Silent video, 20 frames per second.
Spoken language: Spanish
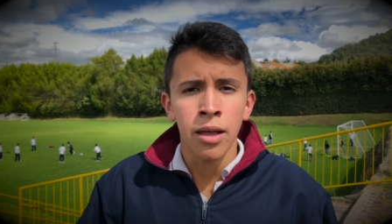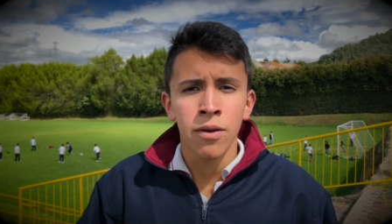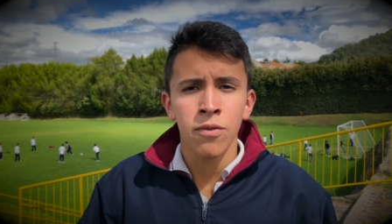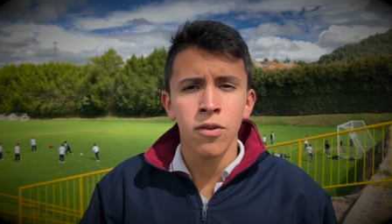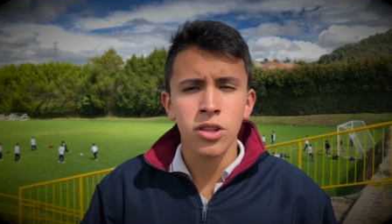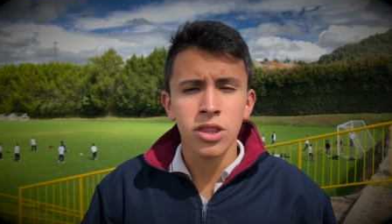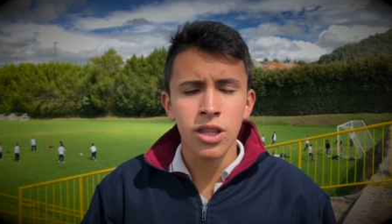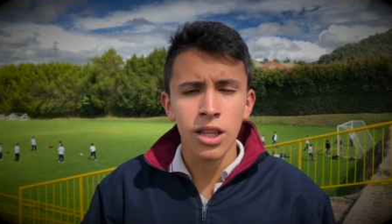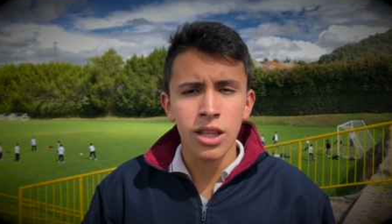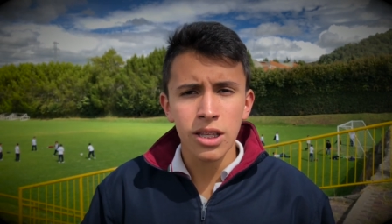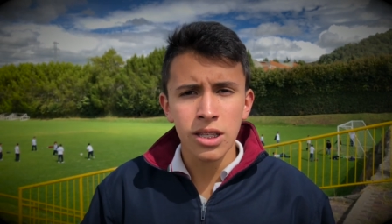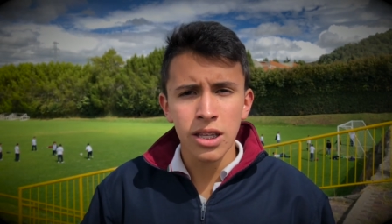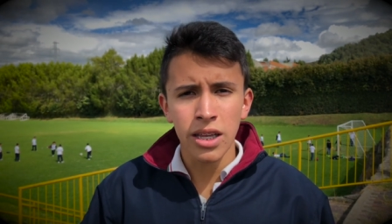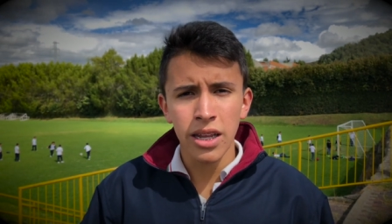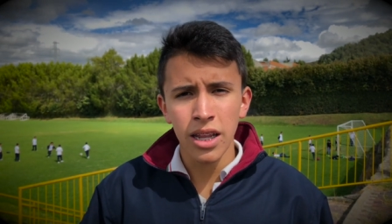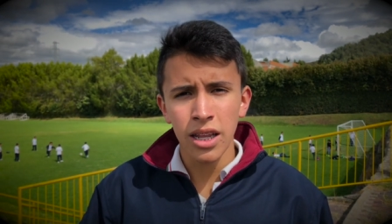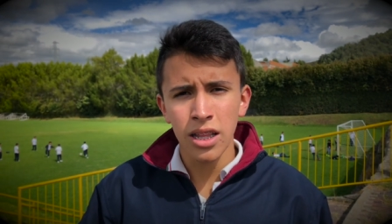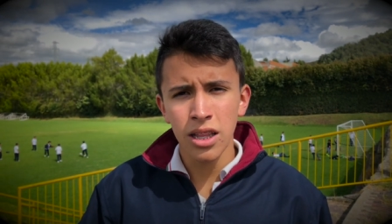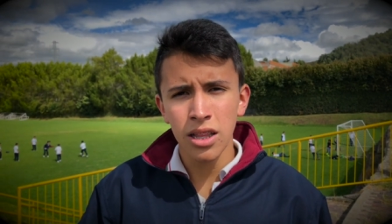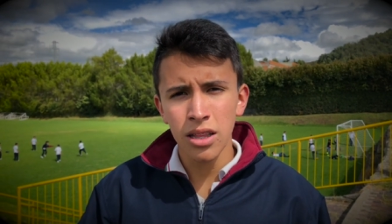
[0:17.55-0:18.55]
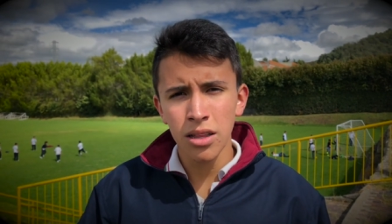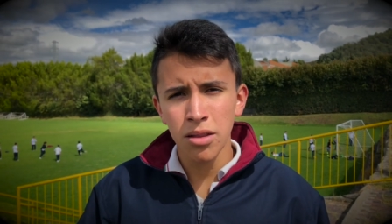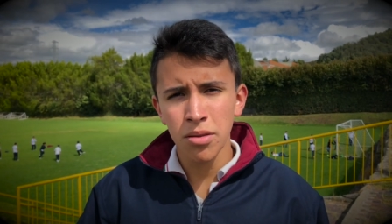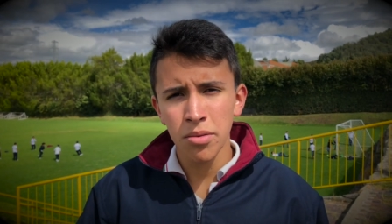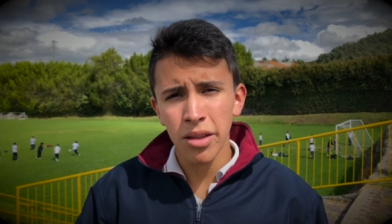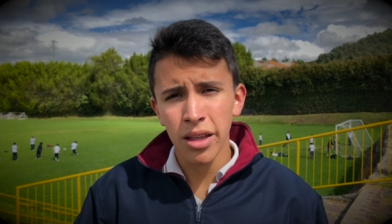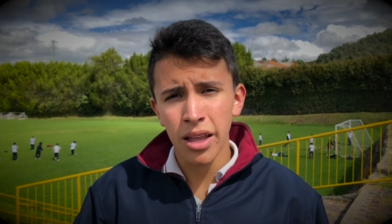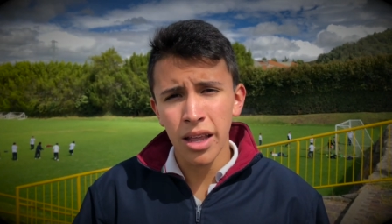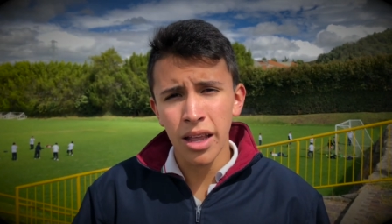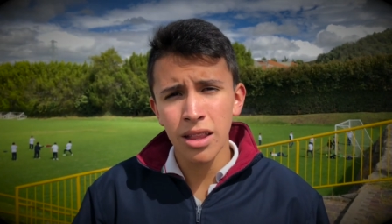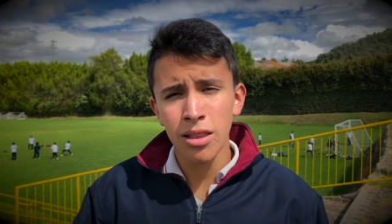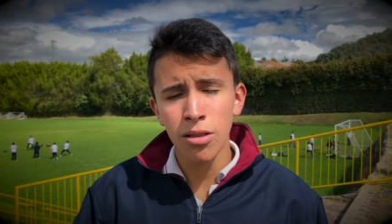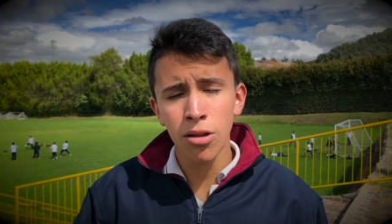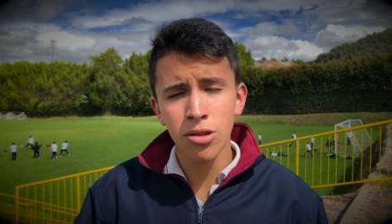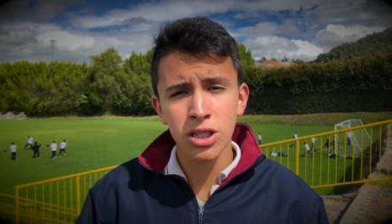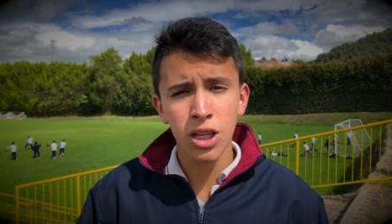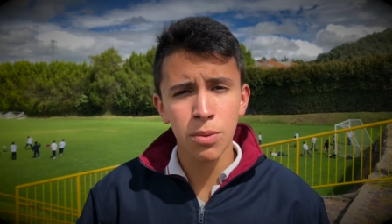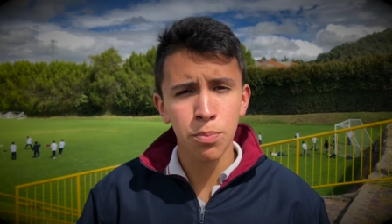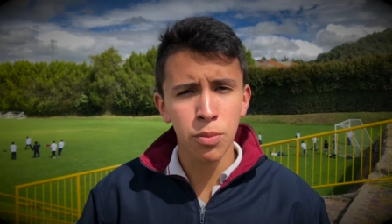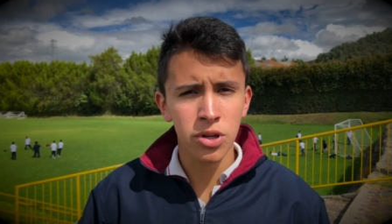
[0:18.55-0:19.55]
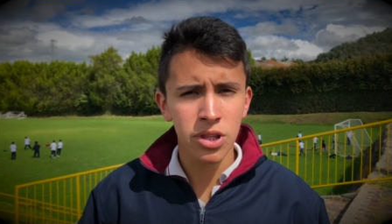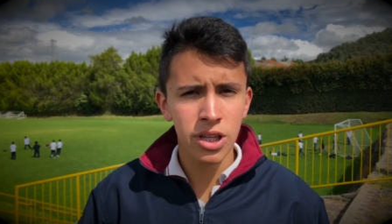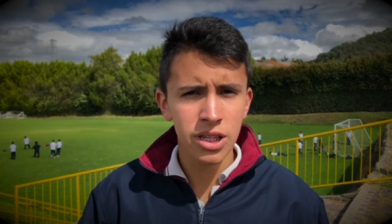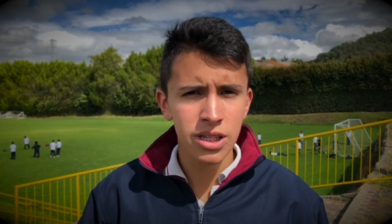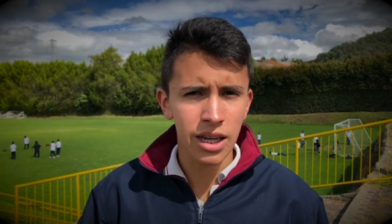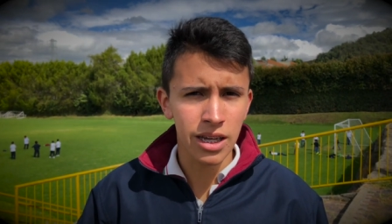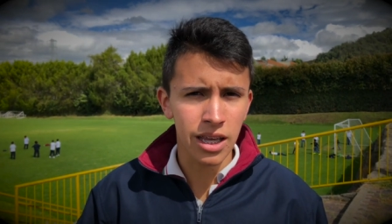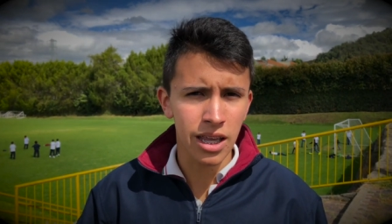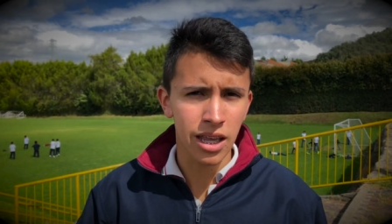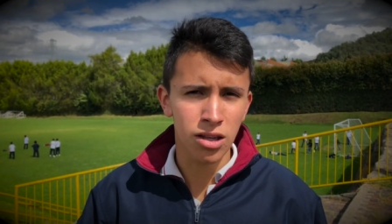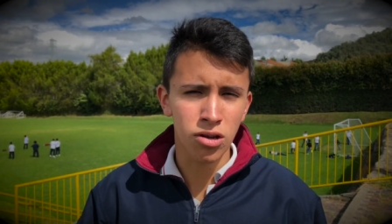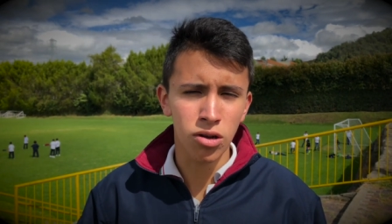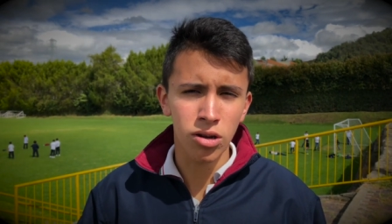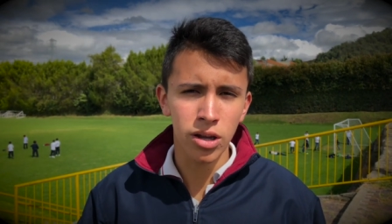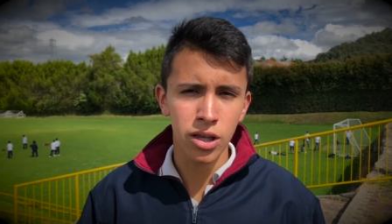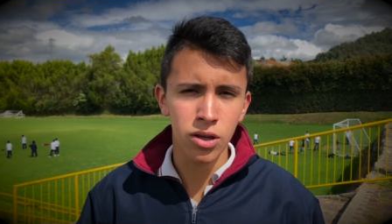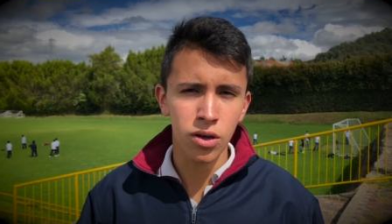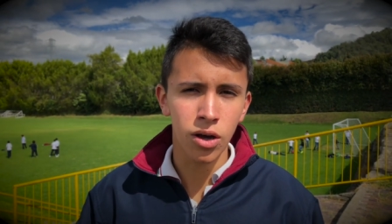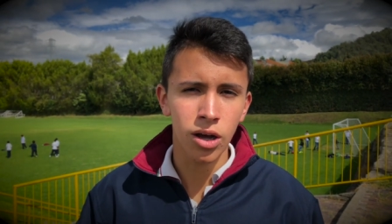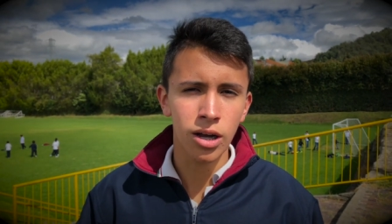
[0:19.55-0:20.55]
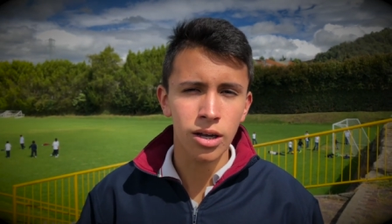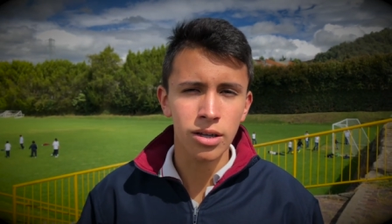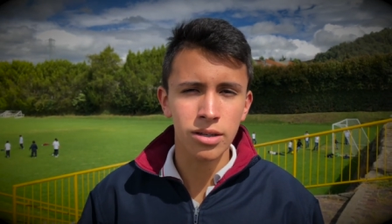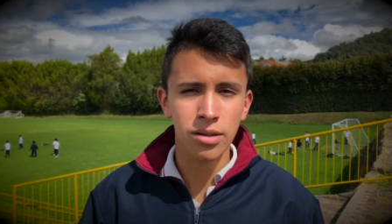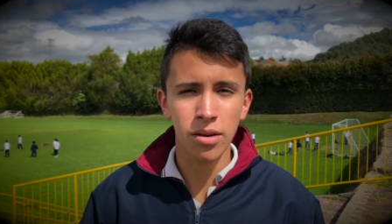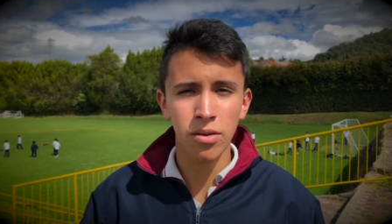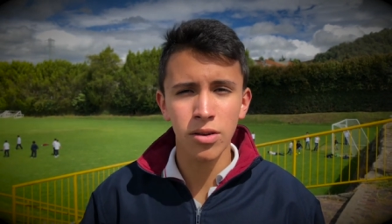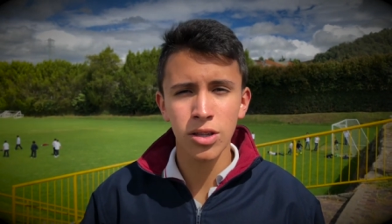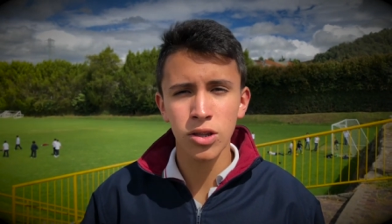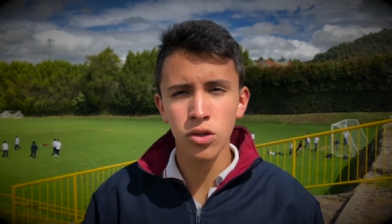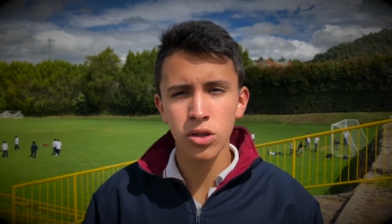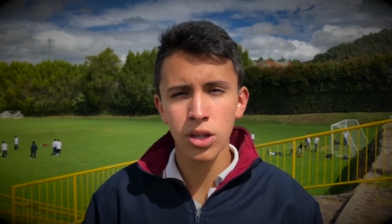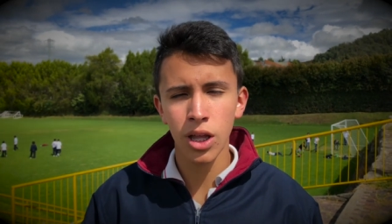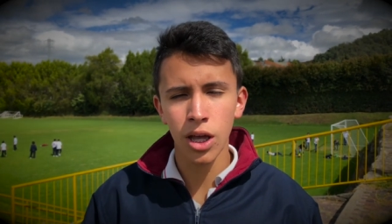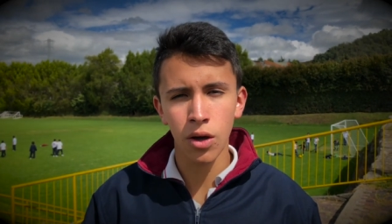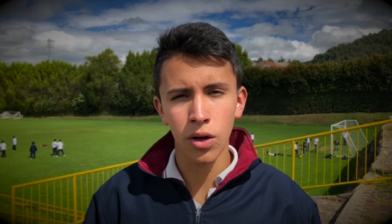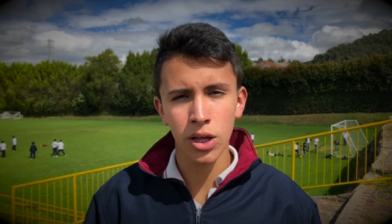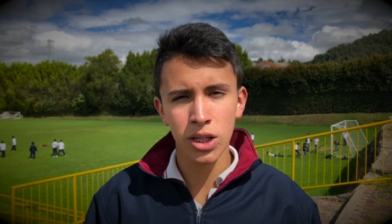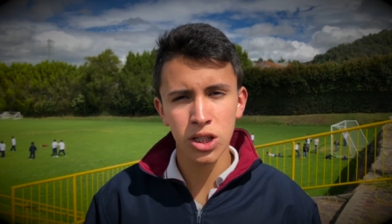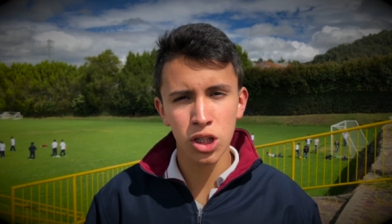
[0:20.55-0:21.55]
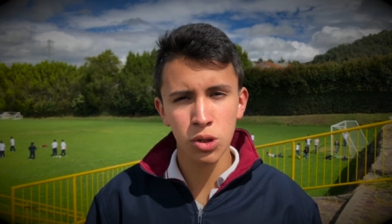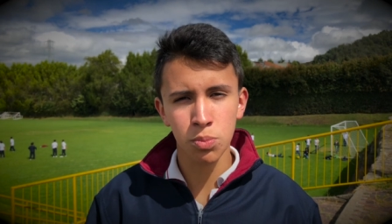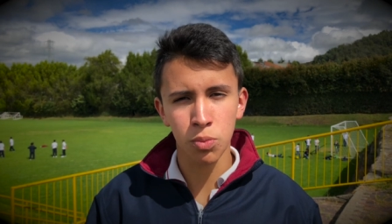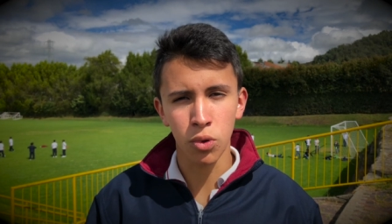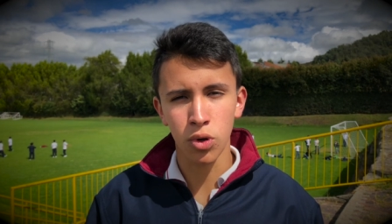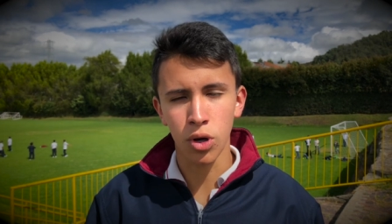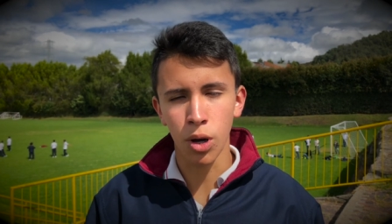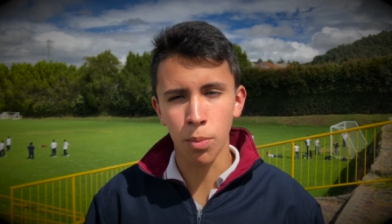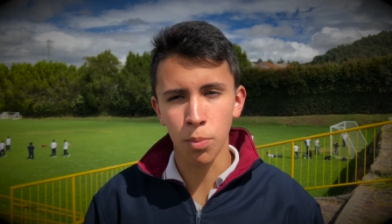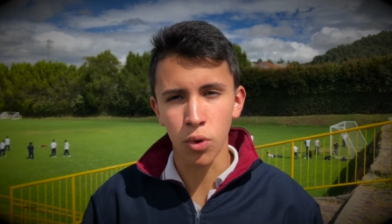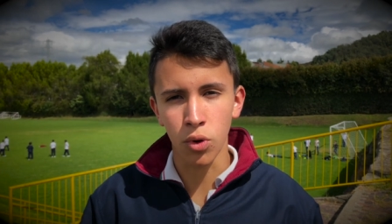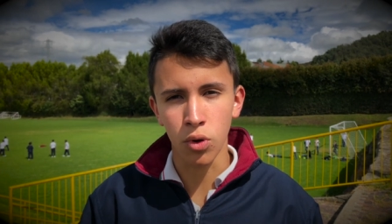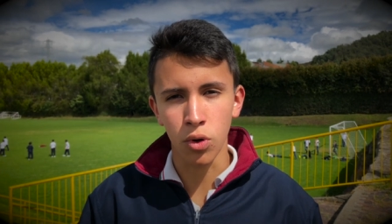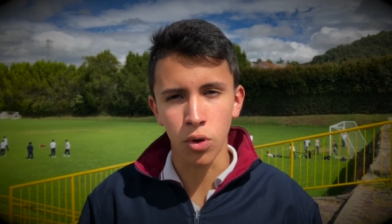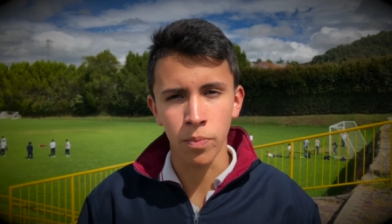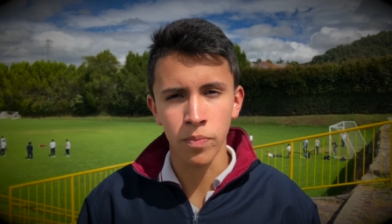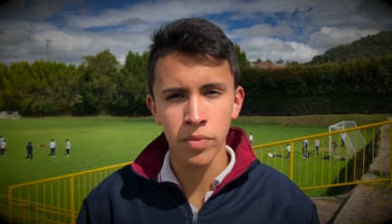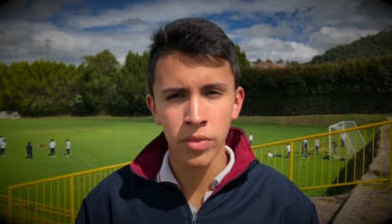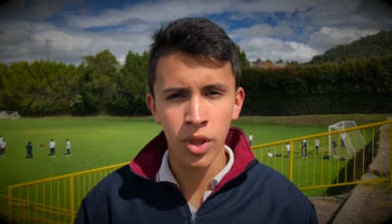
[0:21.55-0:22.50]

fortalecer los deportes ya que el colegio ha abandonado estos poco a poco,